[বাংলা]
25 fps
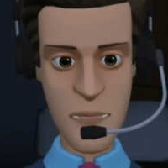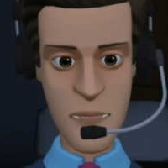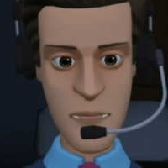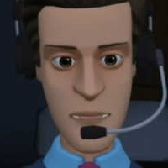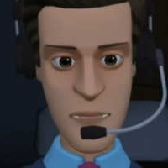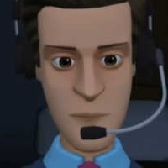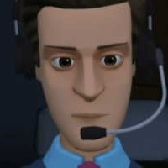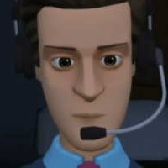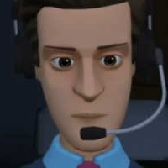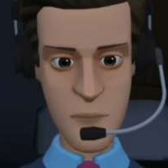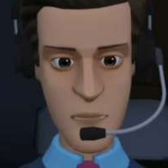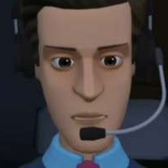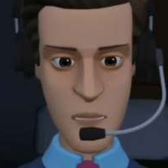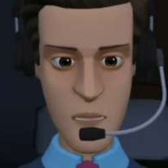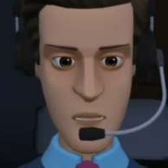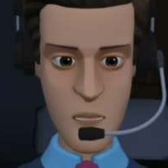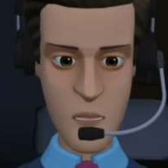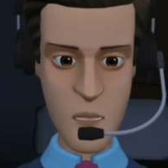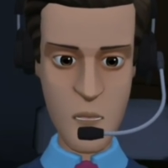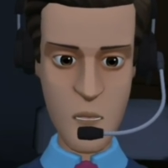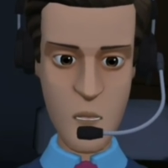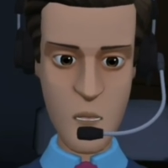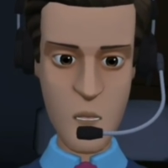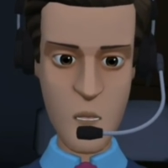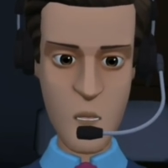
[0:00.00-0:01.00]
সেই দুটোরই
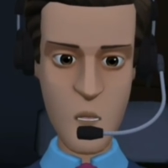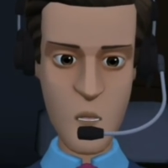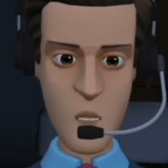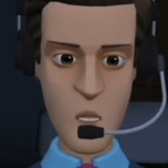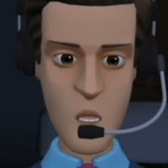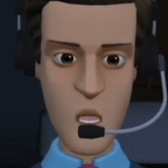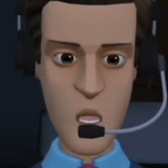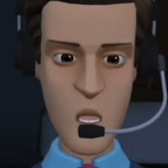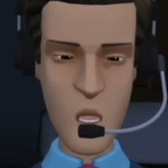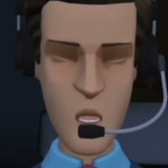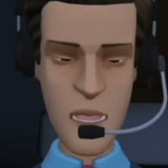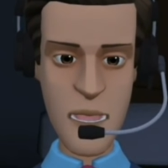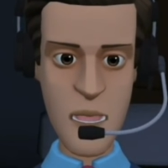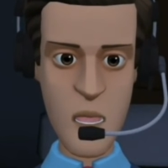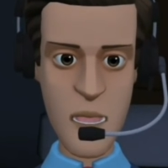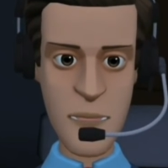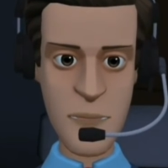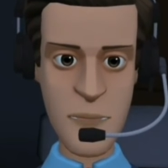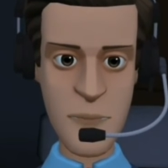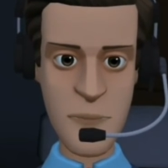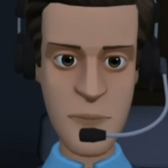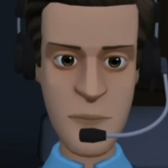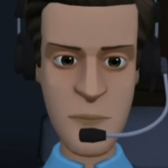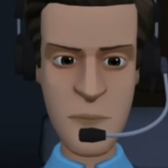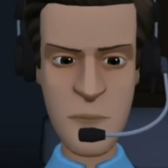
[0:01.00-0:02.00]
কিন্তু রেজাল্ট
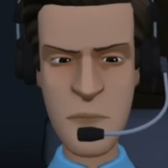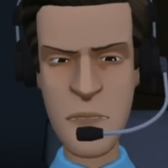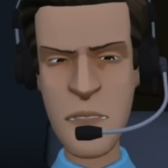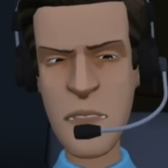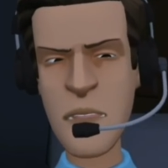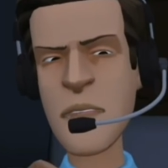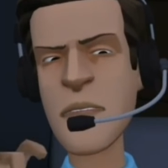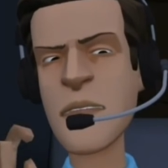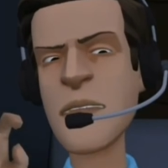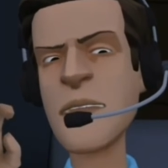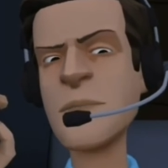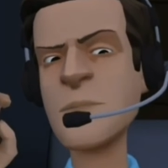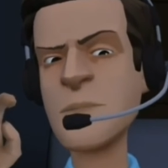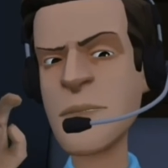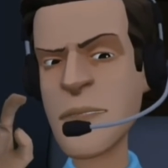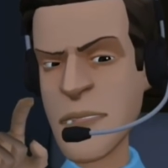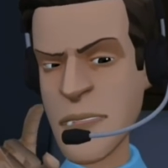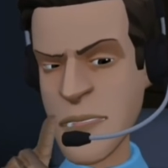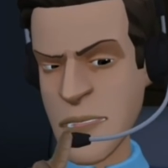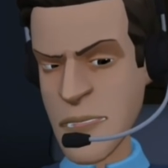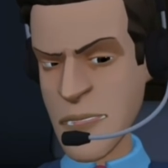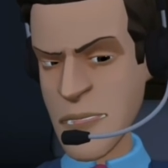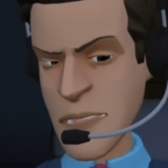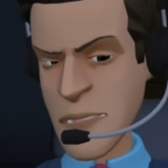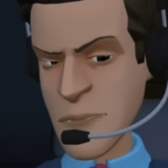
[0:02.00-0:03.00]
ইস্টবেঙ্গলের যত প্লেয়ার আছে সবার
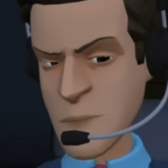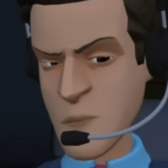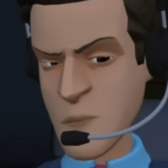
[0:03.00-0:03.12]
কিন্তু